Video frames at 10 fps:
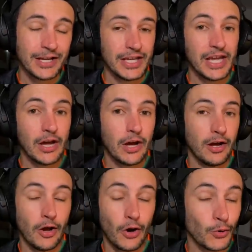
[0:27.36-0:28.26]
et un,
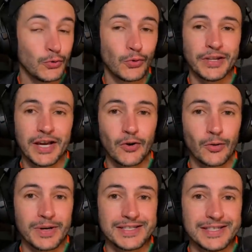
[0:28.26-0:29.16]
retourné
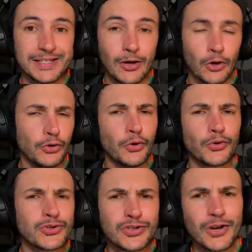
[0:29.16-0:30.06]
acrobatique dont
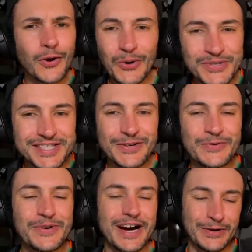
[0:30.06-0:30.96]
seul
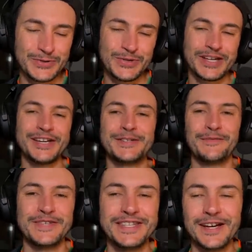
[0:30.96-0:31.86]
Rossellou a le secret, j'ai
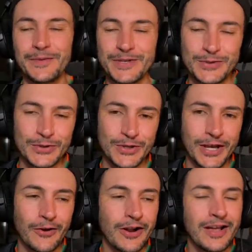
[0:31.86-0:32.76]
envie de dire, bien sûr je
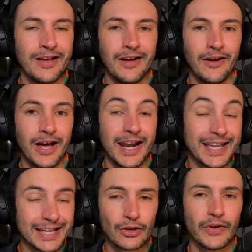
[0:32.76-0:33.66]
rigole, euh, à la
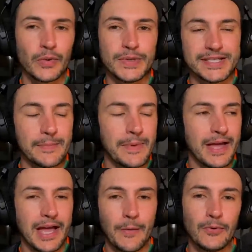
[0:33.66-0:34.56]
88e,
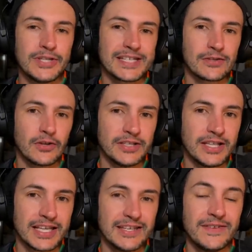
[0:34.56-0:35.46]
un but
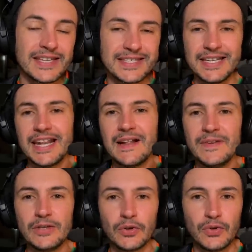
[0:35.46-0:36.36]
extraordinaire qui vient sceller à la
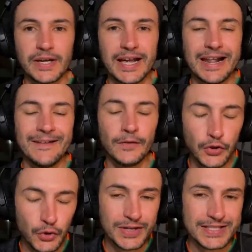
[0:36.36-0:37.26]
victoire du Real
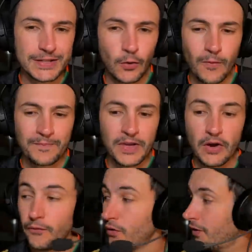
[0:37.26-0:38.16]
2 à 0.
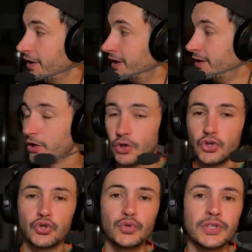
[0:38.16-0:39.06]
Vous le voyez, hein,
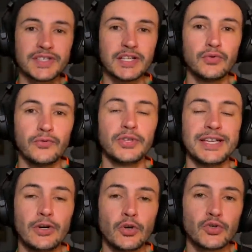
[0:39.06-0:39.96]
je suis dans un nouveau
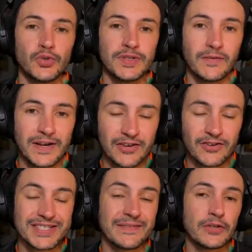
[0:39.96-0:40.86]
décor, je suis en
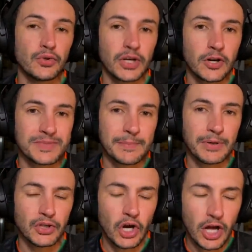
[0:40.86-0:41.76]
vacances, ça va durer comme ça
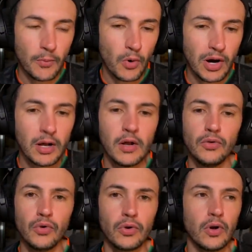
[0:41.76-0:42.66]
pendant un mois,
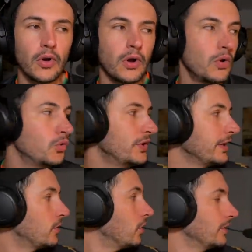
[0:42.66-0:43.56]
donc le
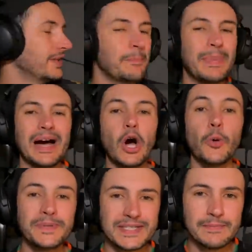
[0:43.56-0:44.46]
décor n'est pas
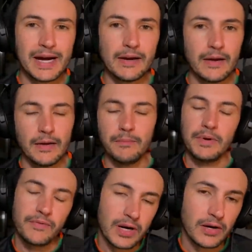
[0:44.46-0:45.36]
optimal,
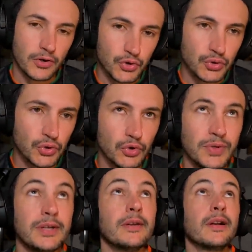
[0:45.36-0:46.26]
mais voilà, je suis de
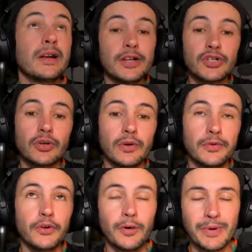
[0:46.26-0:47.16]
nuit, les gens
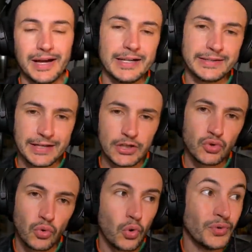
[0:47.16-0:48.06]
dorment à l'étage,
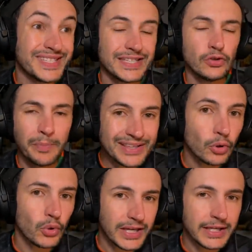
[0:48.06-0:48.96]
donc on essaye de pas
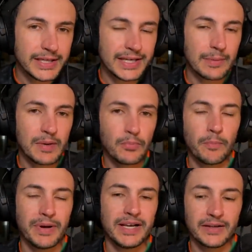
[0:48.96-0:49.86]
trop crier quand même
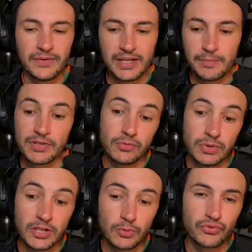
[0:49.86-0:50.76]
pour pas les réveiller, parce que
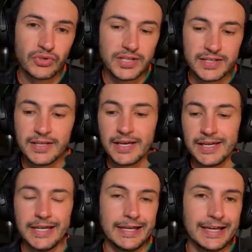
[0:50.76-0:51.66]
ben, comme je vous l'ai dit,
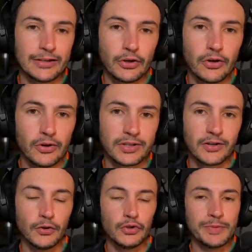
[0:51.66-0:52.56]
il est
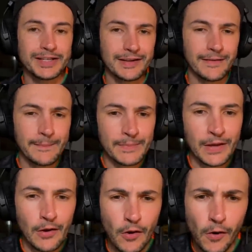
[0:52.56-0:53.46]
4h30 du matin.
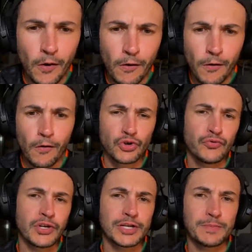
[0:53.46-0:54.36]
Je euh, je
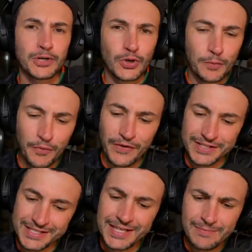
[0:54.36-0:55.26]
vous cache pas que je suis un peu
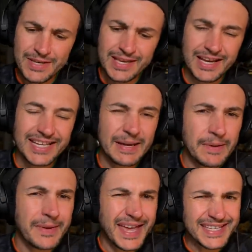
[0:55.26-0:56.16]
fatigué, mais quand
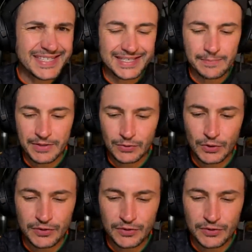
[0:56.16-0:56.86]
même excité par ce que